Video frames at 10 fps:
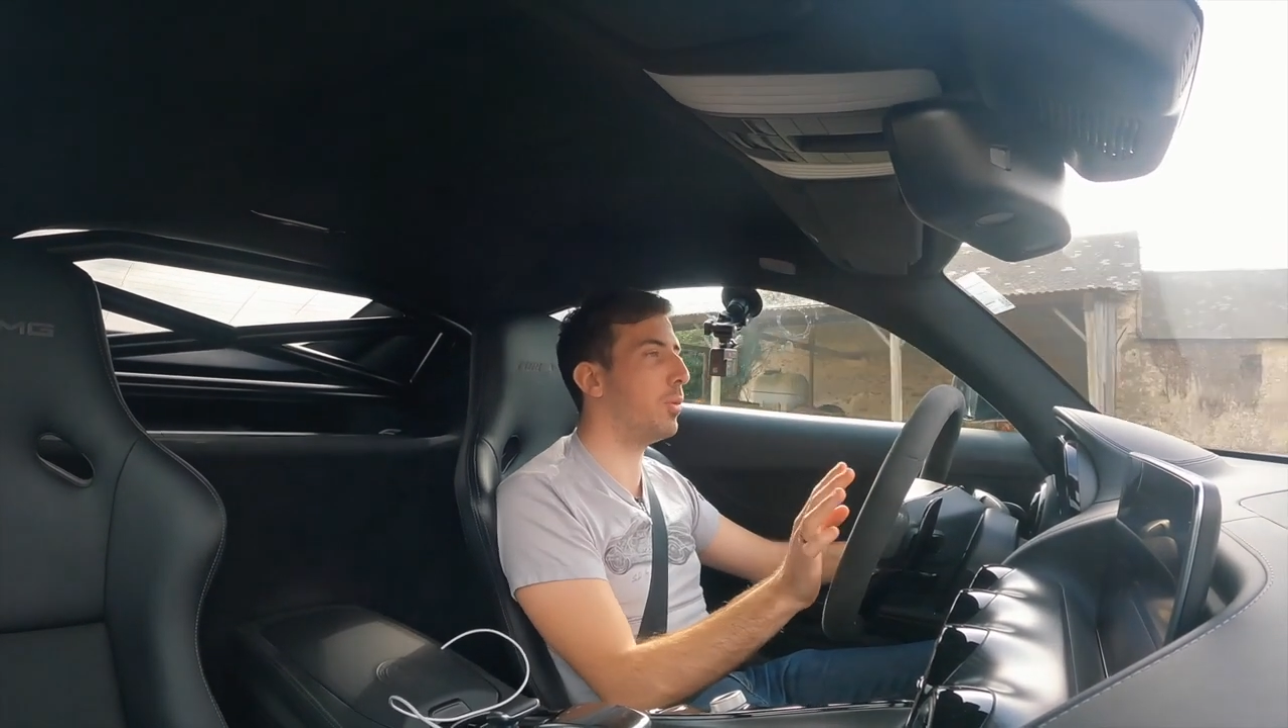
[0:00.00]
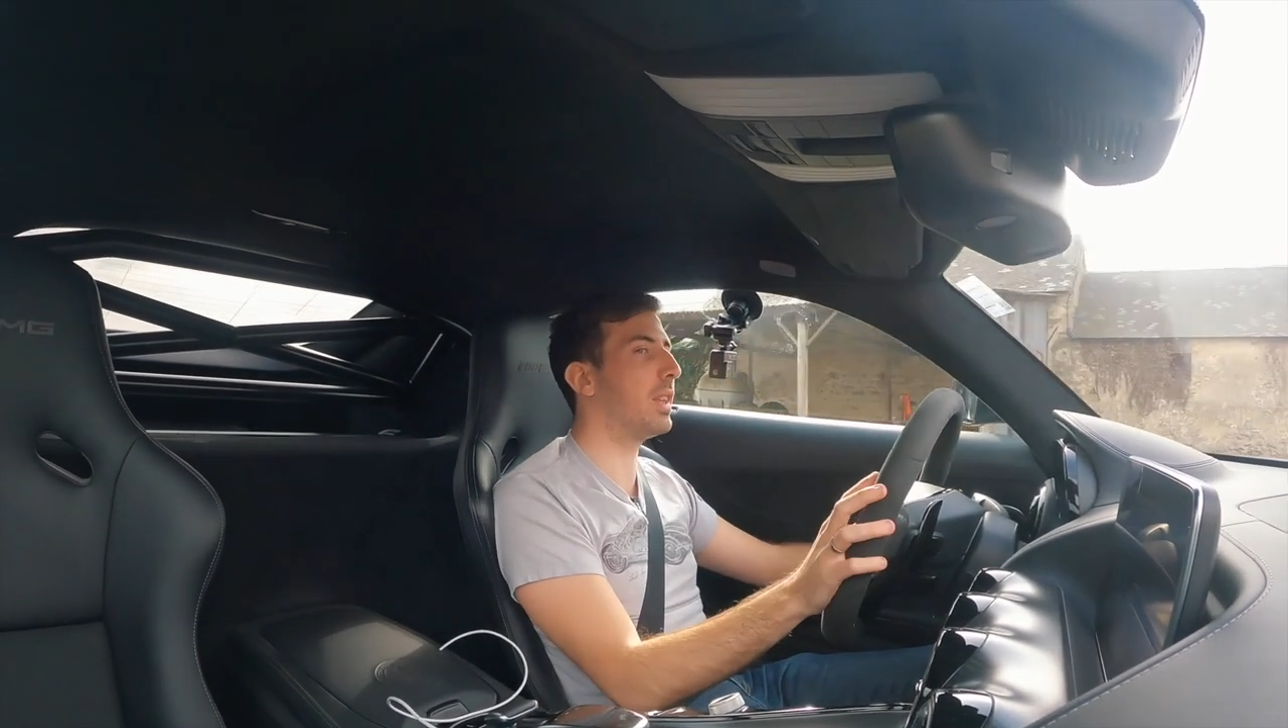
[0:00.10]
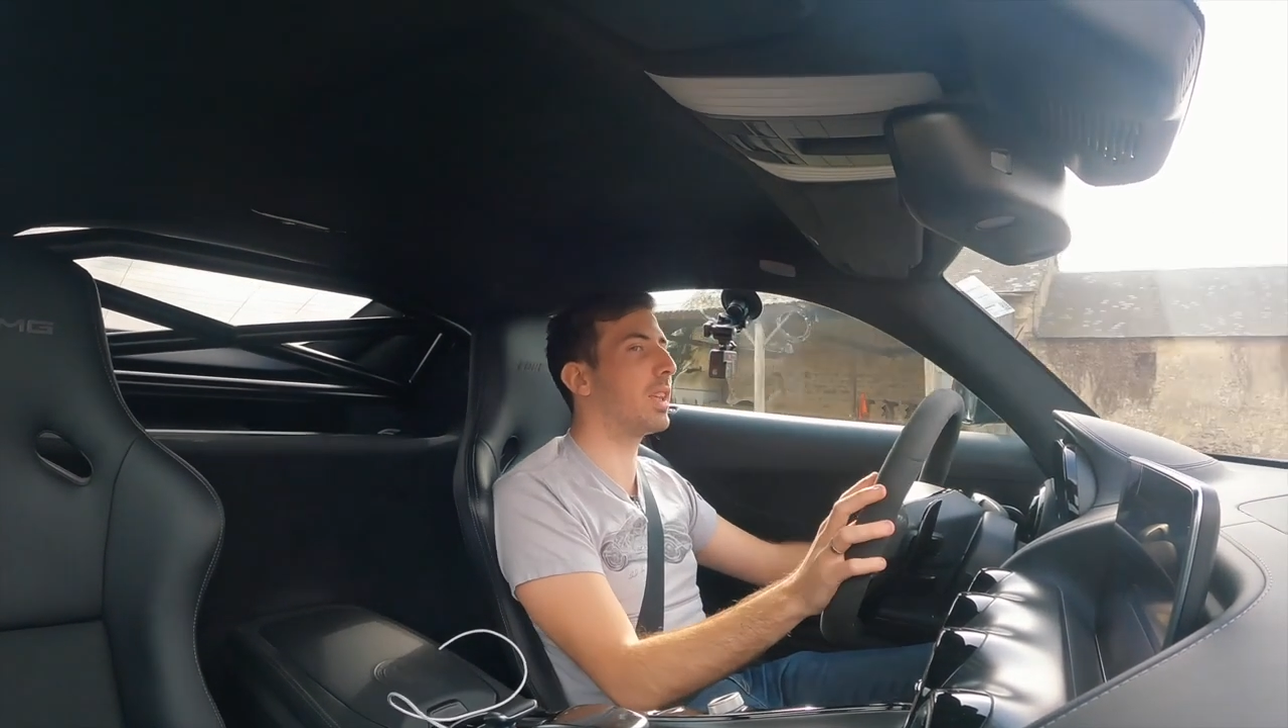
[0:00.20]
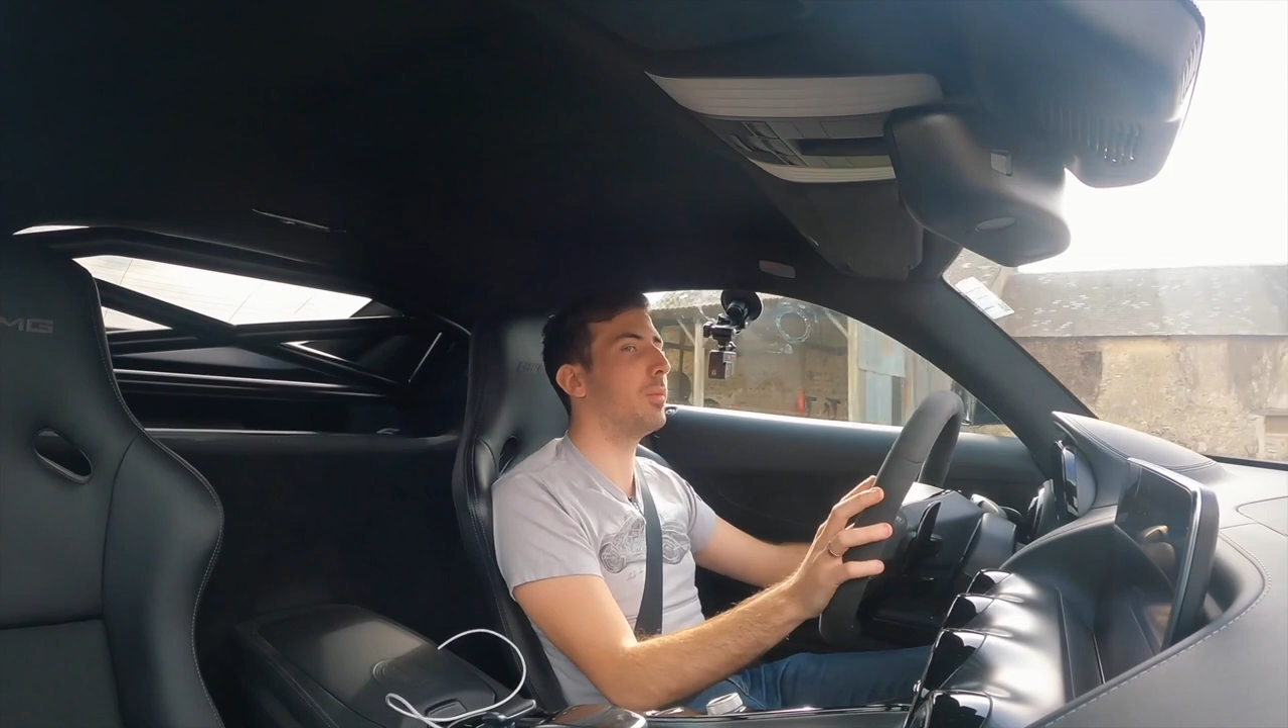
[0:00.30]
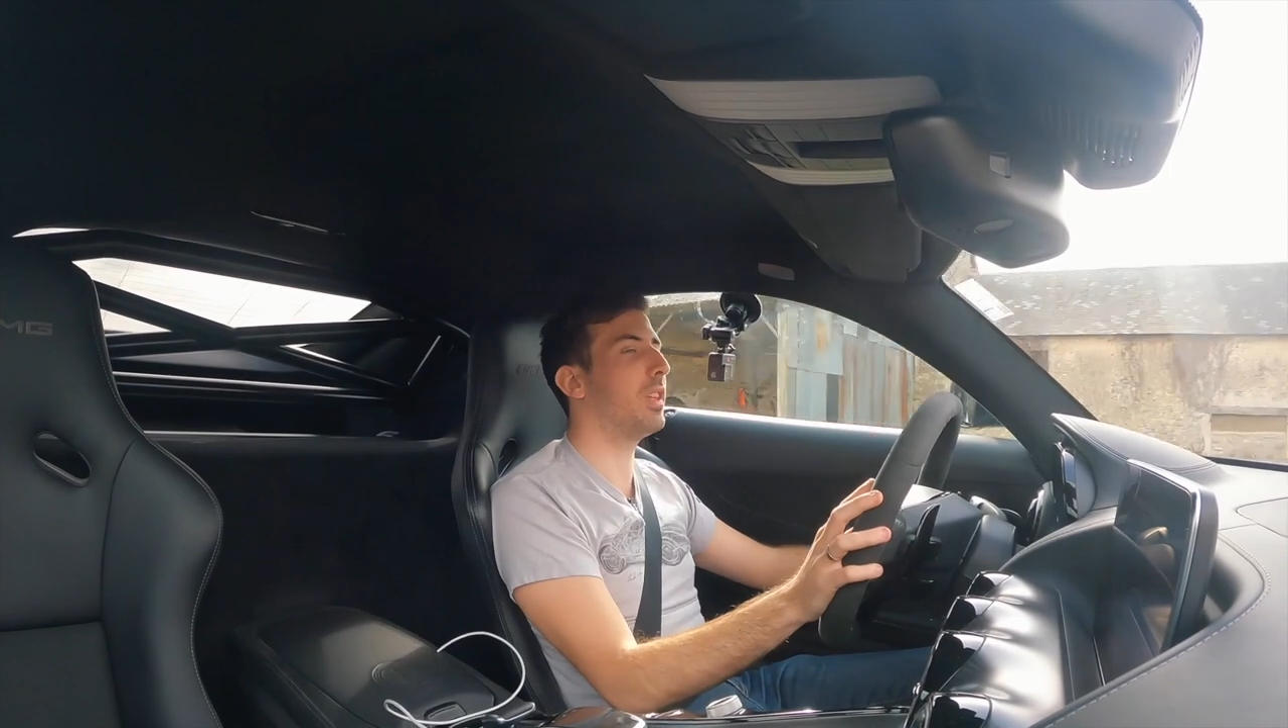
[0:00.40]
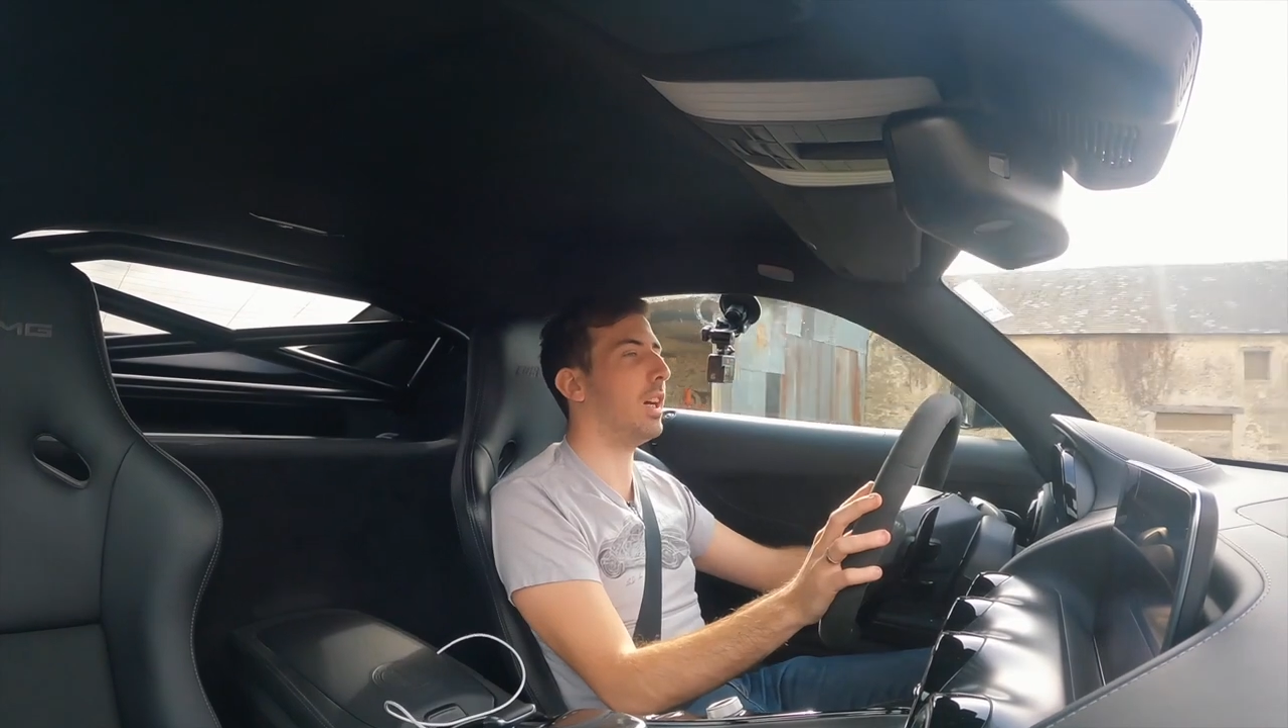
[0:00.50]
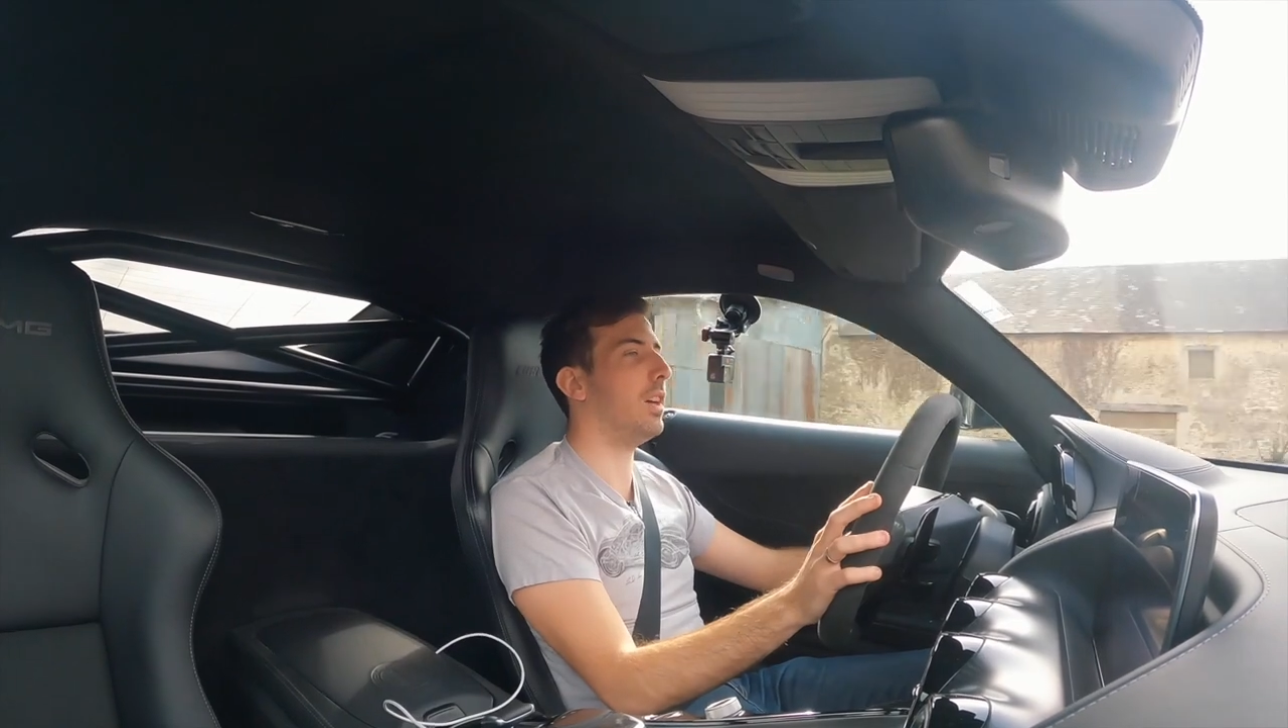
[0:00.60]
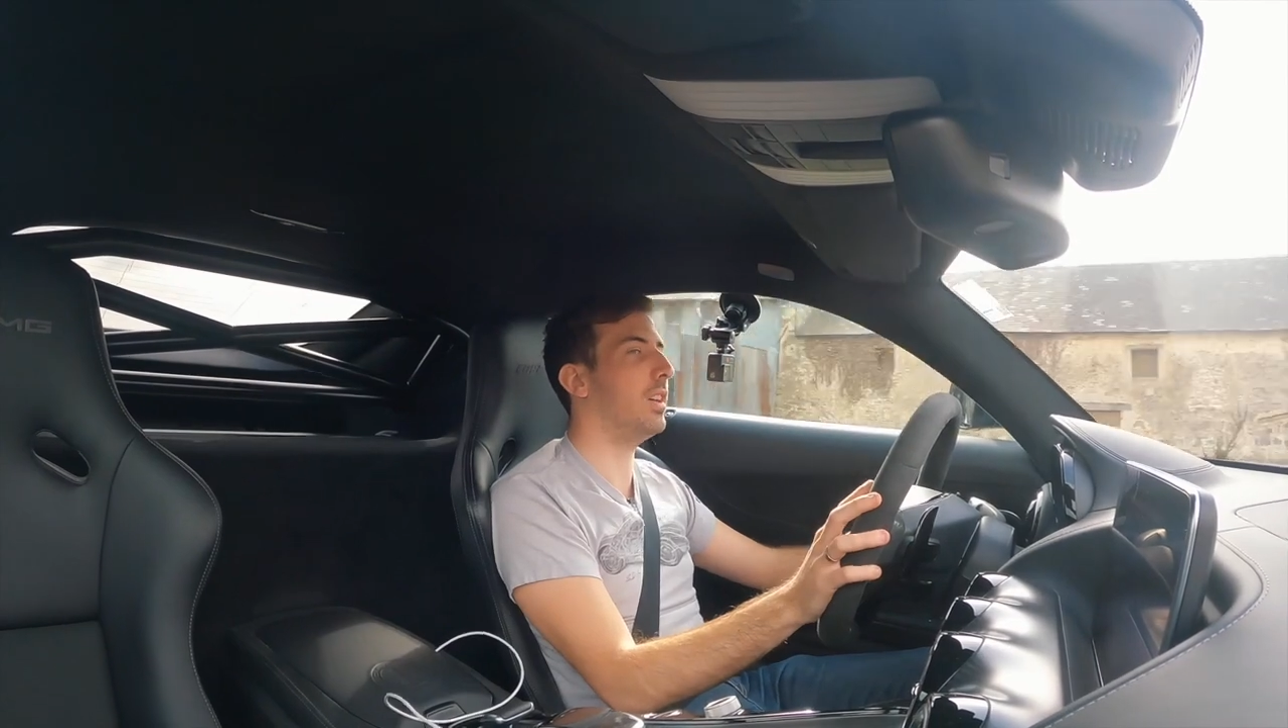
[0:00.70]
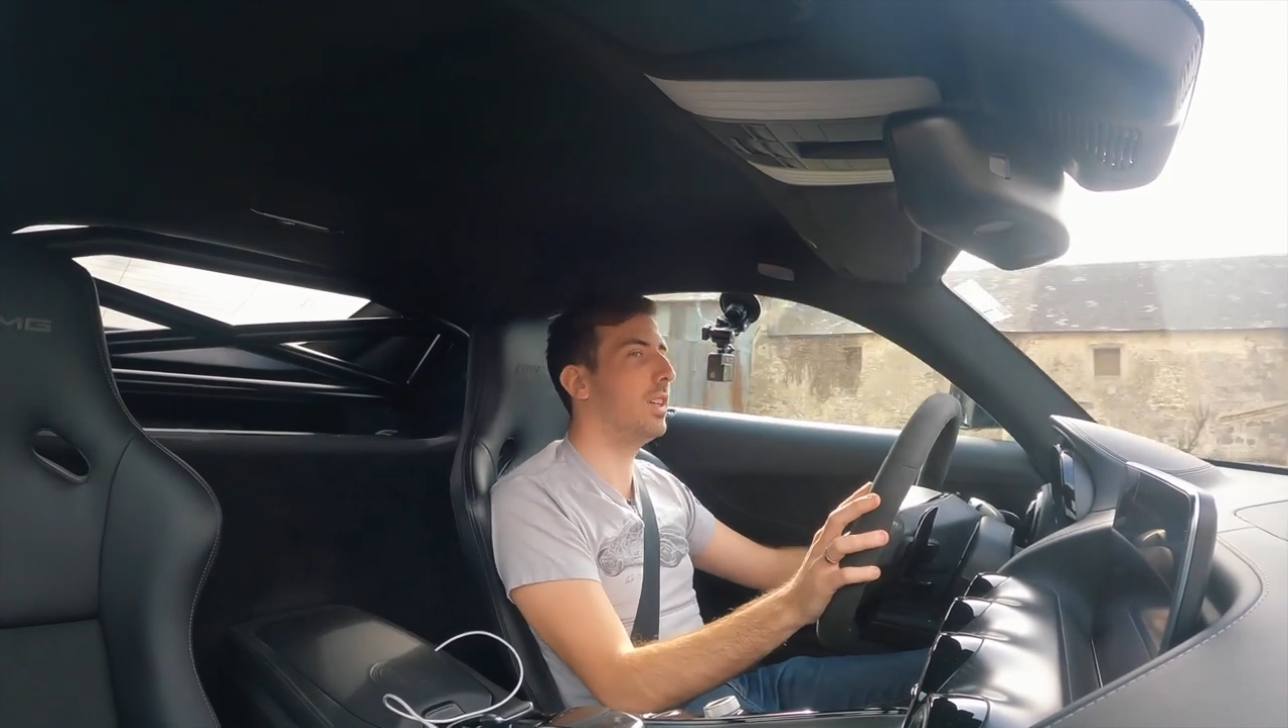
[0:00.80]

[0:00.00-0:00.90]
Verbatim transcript: ma dream car.